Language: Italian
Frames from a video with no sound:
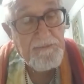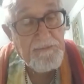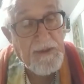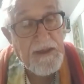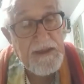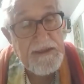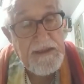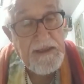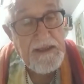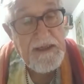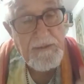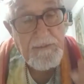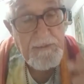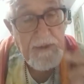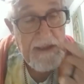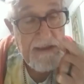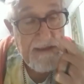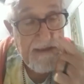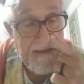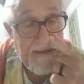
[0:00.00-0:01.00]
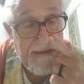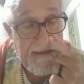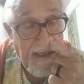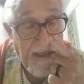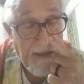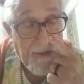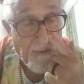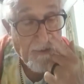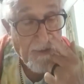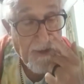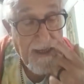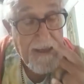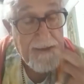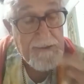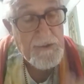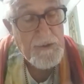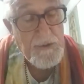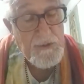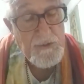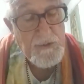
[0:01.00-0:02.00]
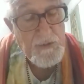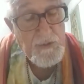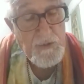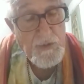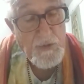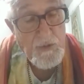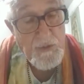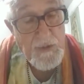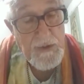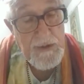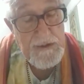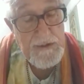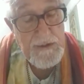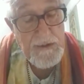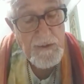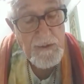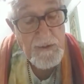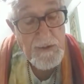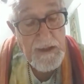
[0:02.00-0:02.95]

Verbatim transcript: praticamente sta ignorando tutto questo.